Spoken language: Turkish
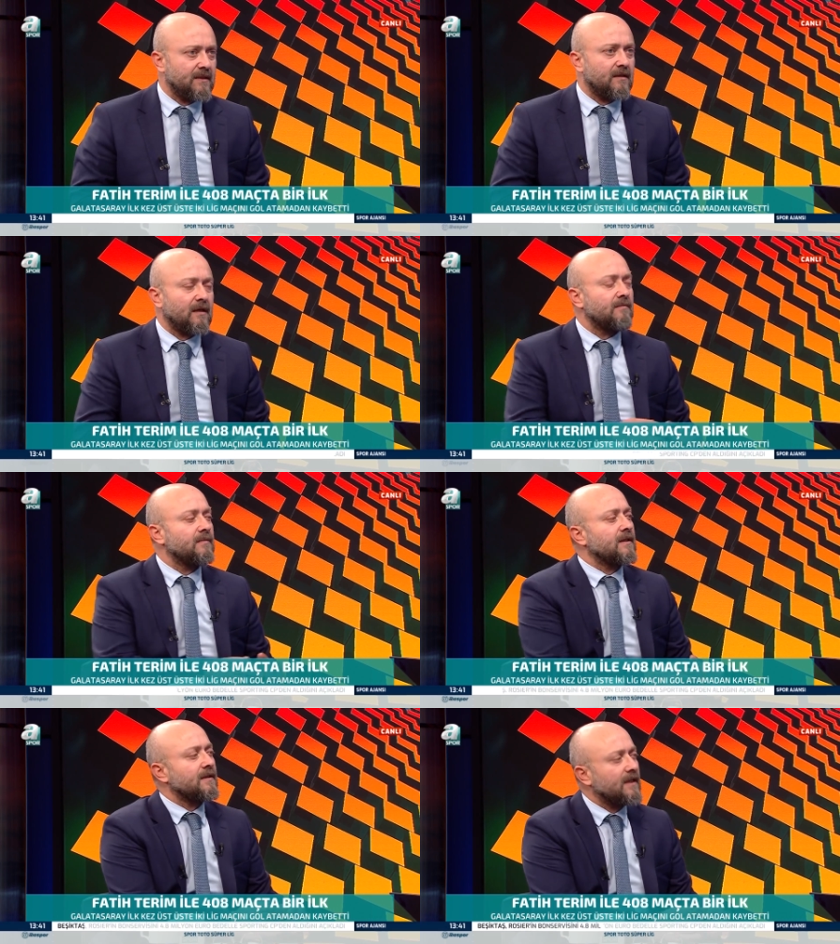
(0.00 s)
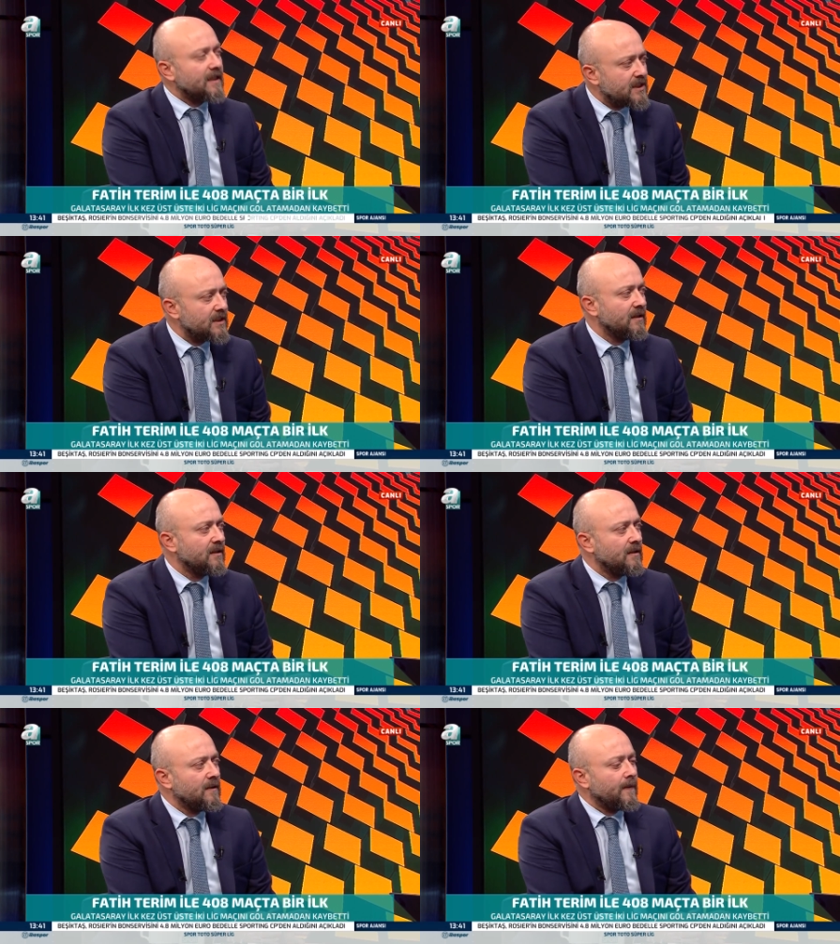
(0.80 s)
takımların geç
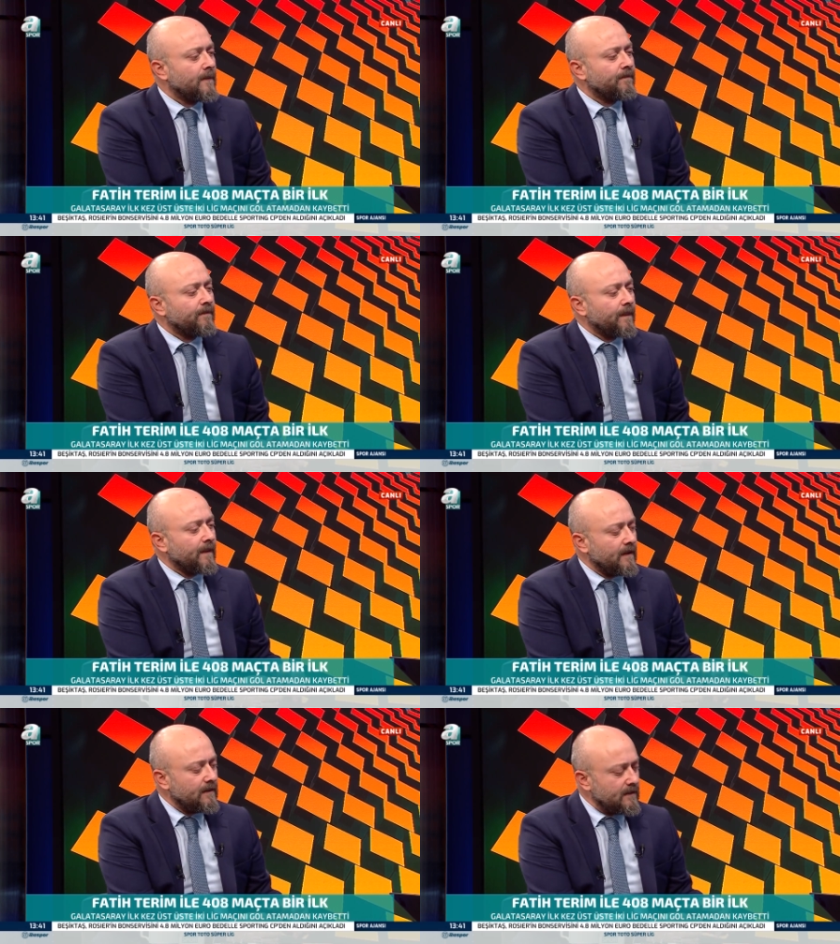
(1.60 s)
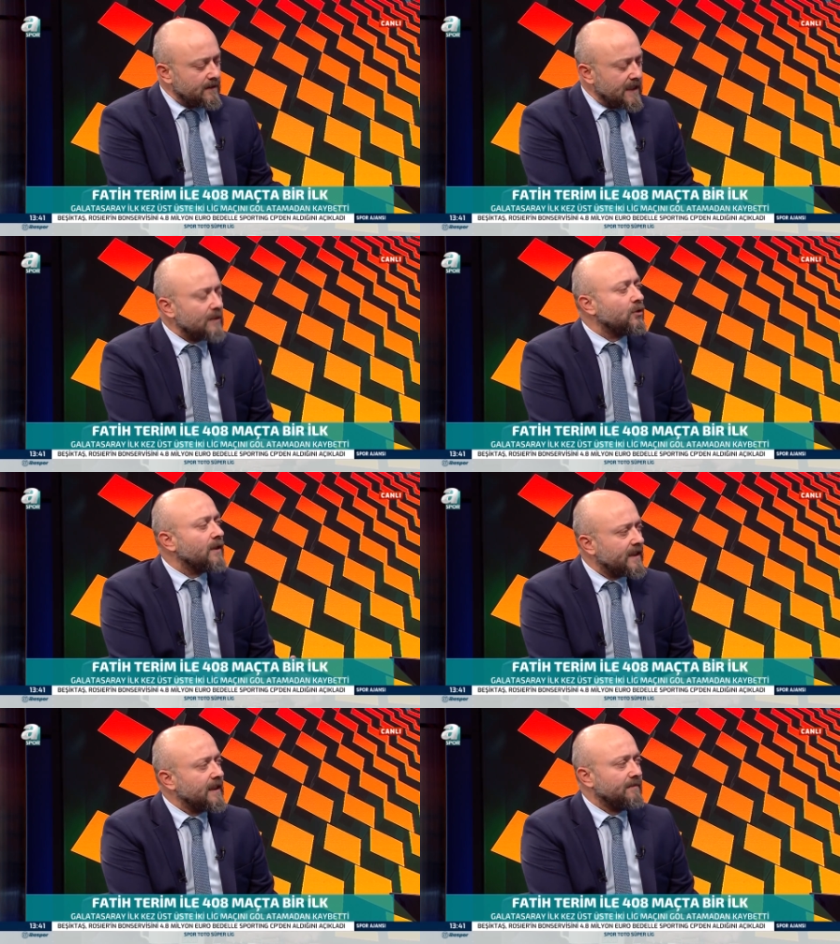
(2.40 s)

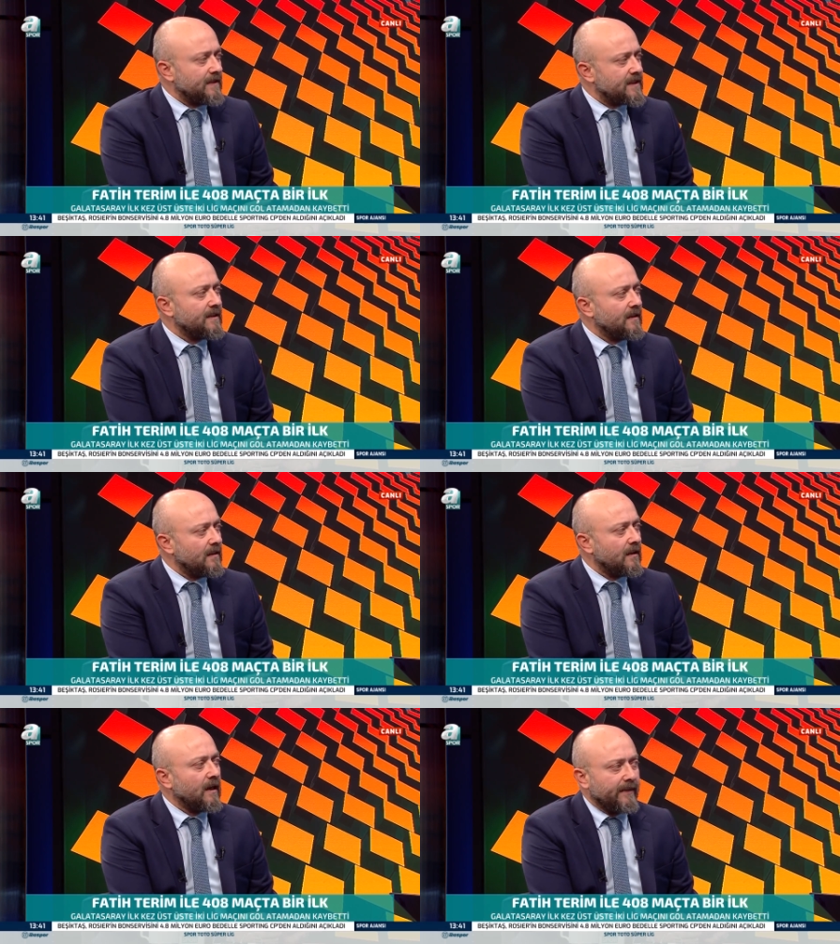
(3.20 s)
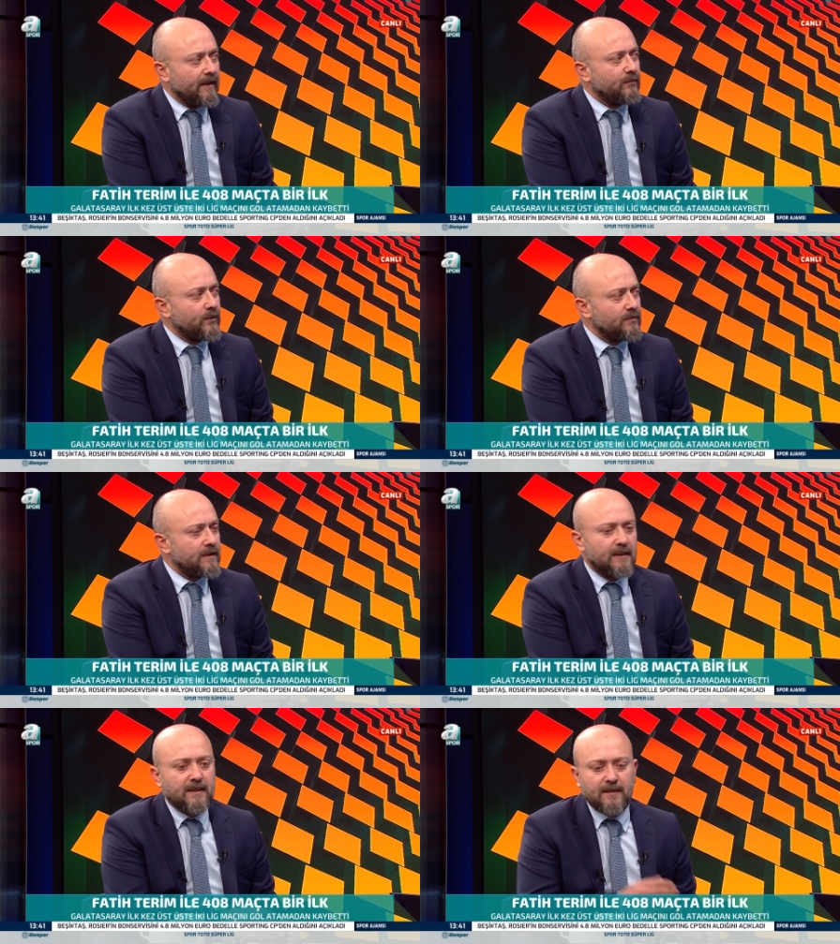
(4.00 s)
sezona girmesini anlamıyorum.
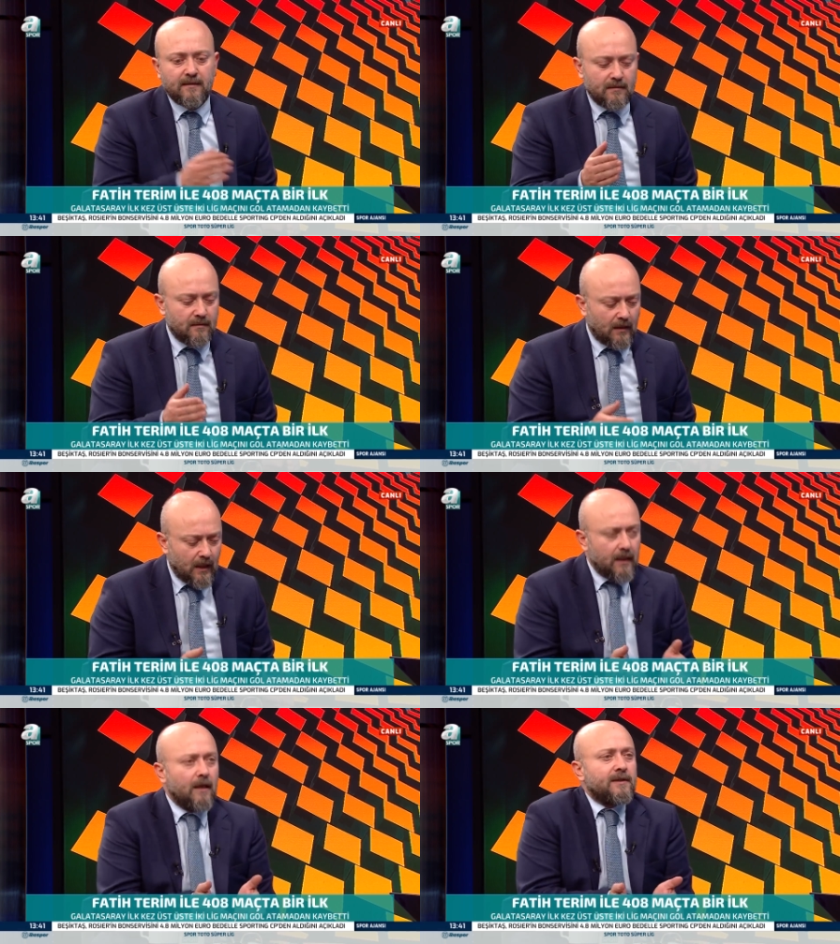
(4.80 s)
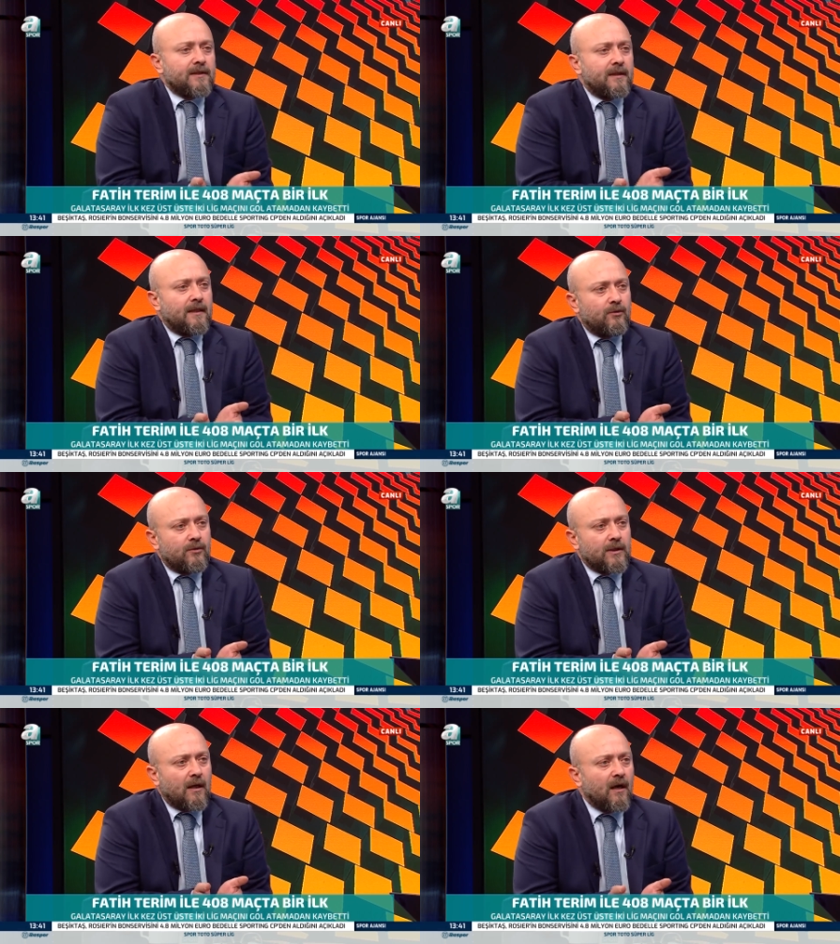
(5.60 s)
Şimdi ligin hala hazır değil
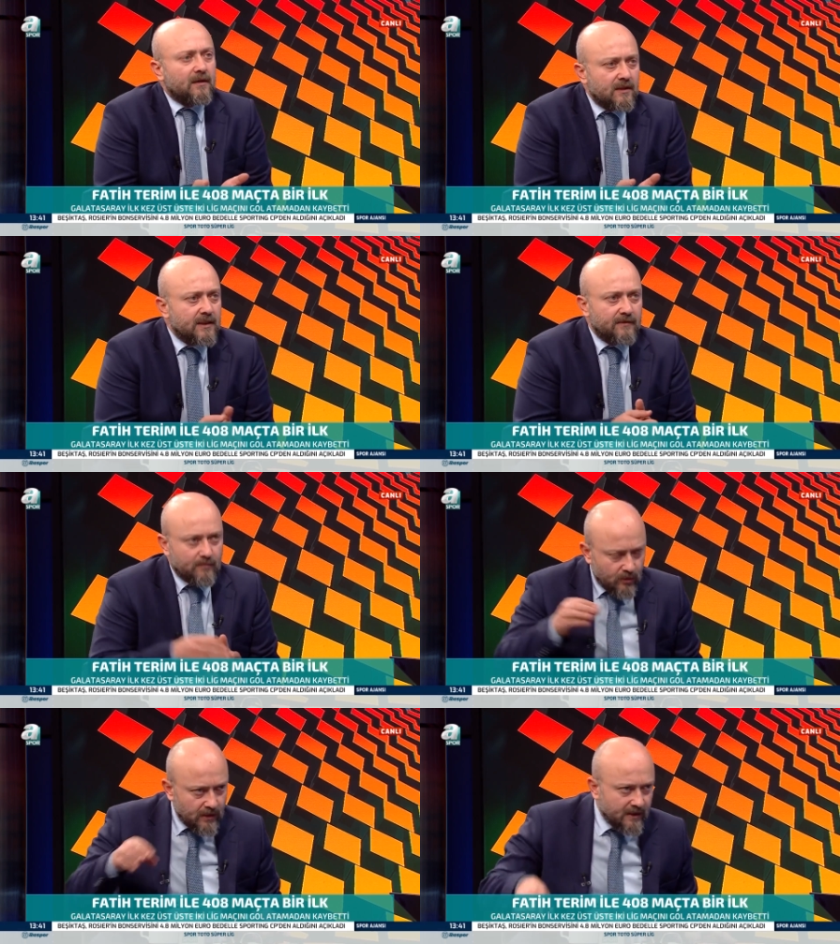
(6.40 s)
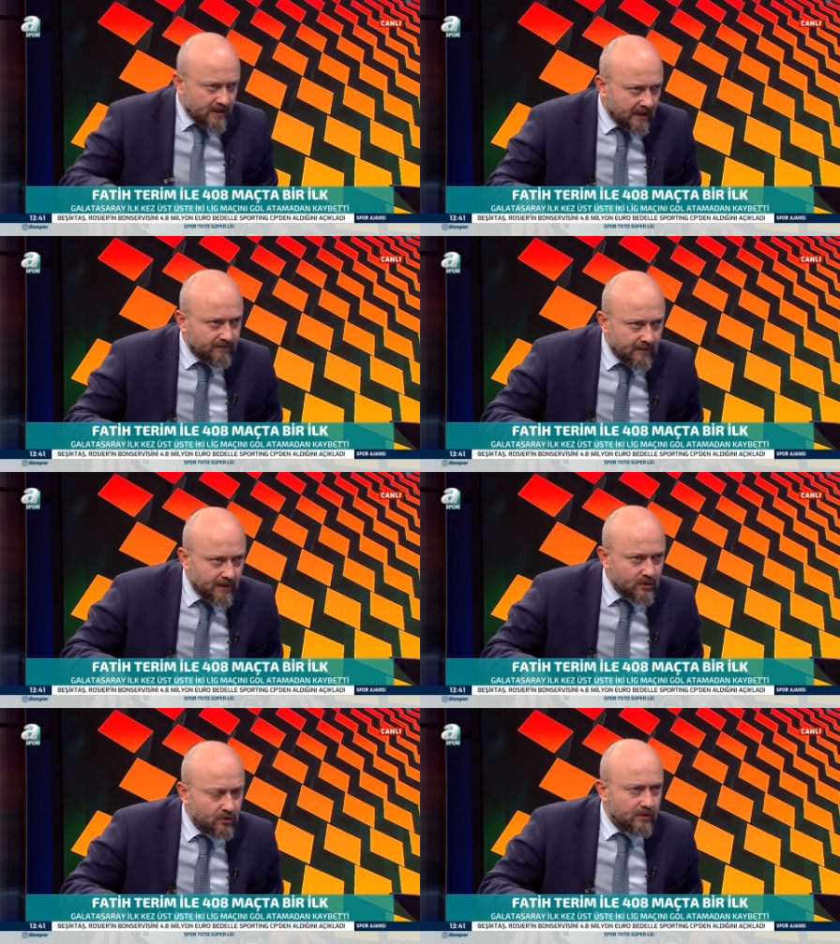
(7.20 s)
diyoruz. 6. bugün 7. hafta
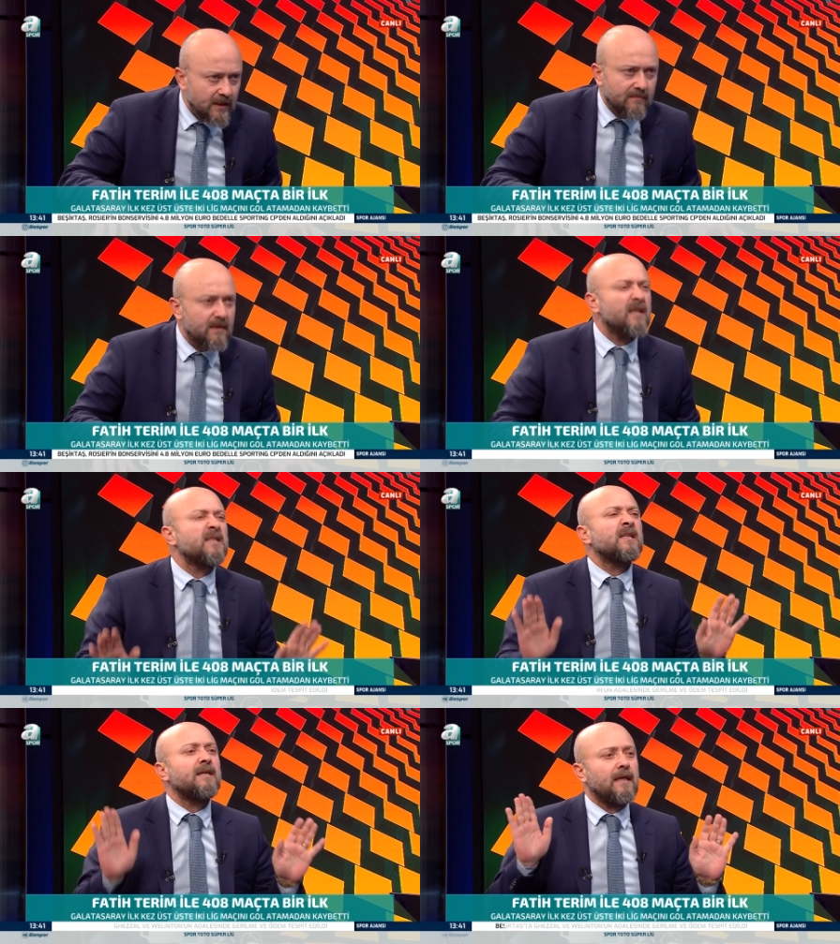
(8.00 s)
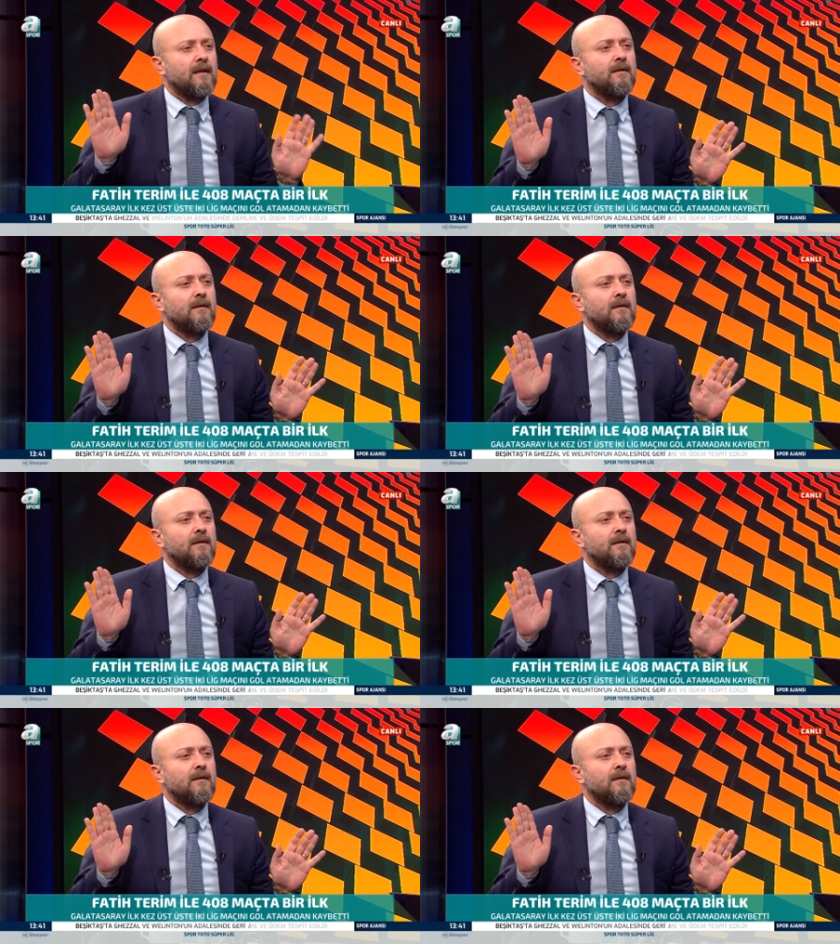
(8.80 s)
başlıyor. Takımlar hazır değil.